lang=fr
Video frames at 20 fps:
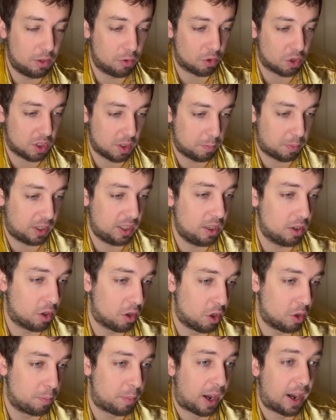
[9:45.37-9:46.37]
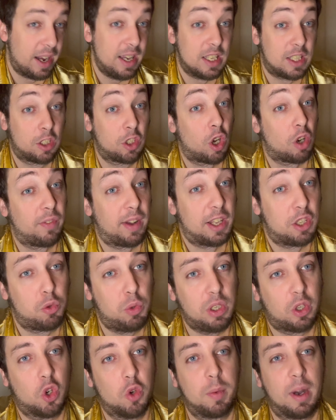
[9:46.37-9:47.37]
Donc j'ai pris, pareil,
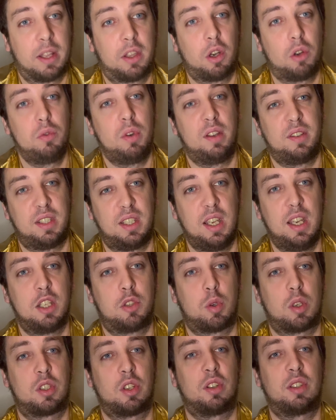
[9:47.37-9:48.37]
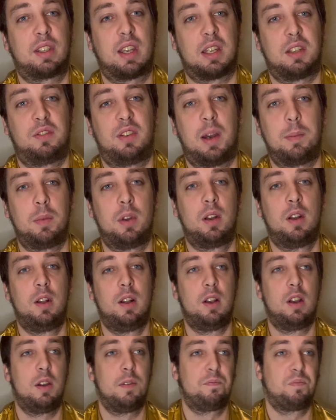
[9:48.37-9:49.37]
128 combattants UFC et 64 femmes
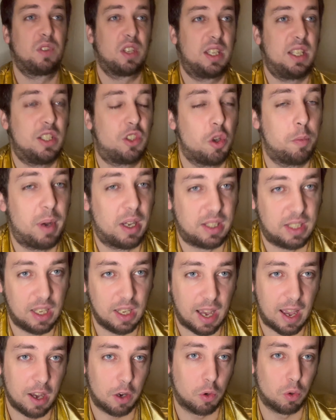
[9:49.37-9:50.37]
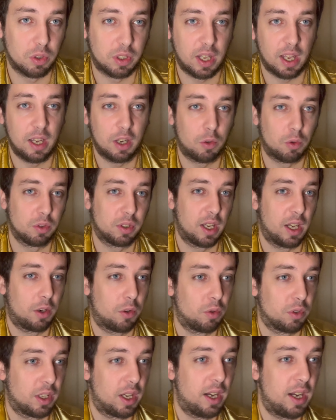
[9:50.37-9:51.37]
qui se battaient un contre un, contre un,
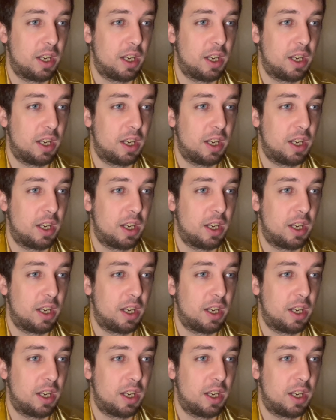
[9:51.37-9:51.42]
contre un.